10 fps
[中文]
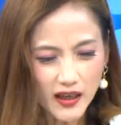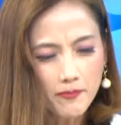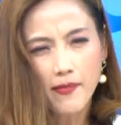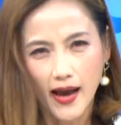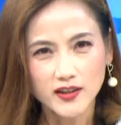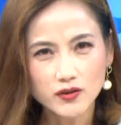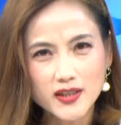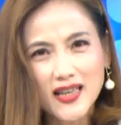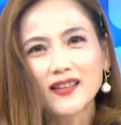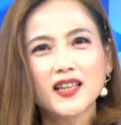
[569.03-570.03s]
一买就
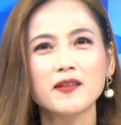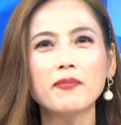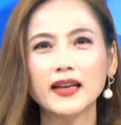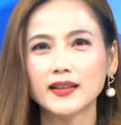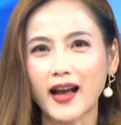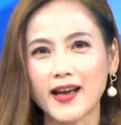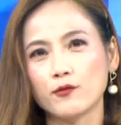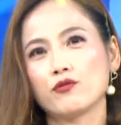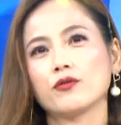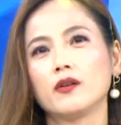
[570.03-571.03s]
涨停板的
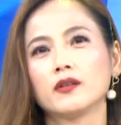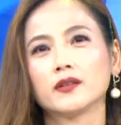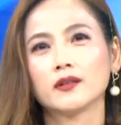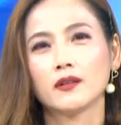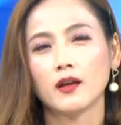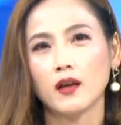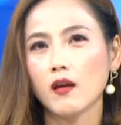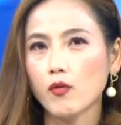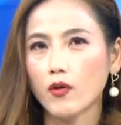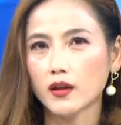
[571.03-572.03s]
感觉，
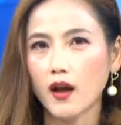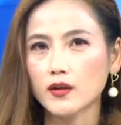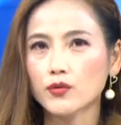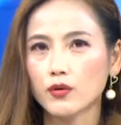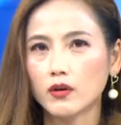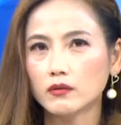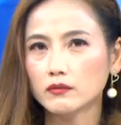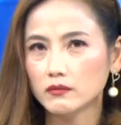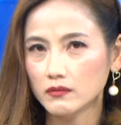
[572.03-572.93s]
因为他说